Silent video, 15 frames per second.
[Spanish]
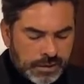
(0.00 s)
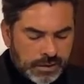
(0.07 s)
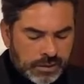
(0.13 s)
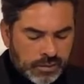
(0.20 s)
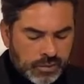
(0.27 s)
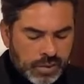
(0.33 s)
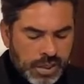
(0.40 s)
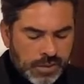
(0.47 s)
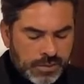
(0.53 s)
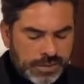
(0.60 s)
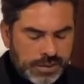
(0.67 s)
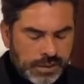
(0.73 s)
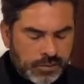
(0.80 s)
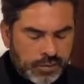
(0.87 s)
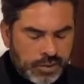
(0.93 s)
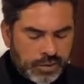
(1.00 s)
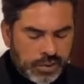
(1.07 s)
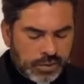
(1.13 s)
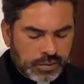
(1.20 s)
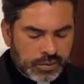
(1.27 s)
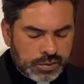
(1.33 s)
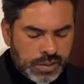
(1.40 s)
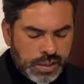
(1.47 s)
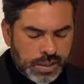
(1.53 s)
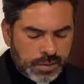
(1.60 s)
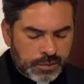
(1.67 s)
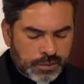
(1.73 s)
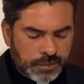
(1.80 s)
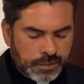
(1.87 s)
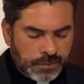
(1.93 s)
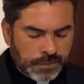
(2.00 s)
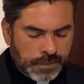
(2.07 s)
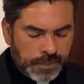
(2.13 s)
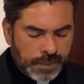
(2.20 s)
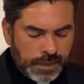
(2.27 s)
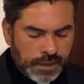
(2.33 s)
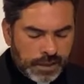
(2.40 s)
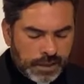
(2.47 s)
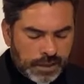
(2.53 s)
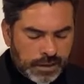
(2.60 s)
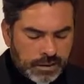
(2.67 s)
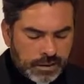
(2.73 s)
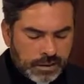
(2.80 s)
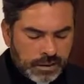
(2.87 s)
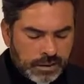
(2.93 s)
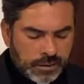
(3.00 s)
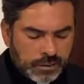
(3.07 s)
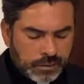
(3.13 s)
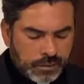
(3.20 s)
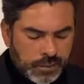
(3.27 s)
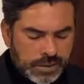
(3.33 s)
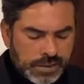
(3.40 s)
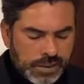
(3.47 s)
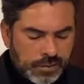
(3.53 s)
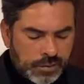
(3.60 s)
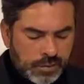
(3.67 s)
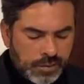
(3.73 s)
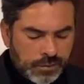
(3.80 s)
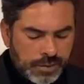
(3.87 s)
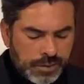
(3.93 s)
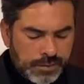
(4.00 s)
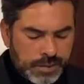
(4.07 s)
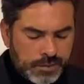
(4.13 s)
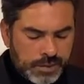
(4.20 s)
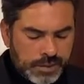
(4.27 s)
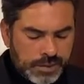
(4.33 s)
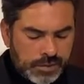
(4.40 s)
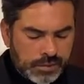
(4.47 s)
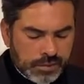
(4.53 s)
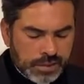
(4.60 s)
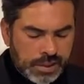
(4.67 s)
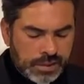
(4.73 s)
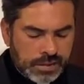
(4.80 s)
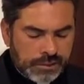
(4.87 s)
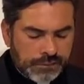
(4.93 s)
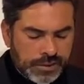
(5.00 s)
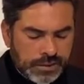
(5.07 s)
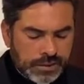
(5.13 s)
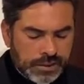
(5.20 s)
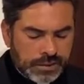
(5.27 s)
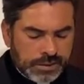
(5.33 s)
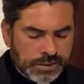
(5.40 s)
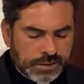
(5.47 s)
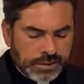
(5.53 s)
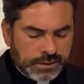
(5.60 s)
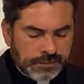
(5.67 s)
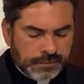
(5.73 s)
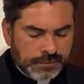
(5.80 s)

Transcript: No llames a juicio a tu siervo, pues ningún hombre vivo es inocente frente a ti.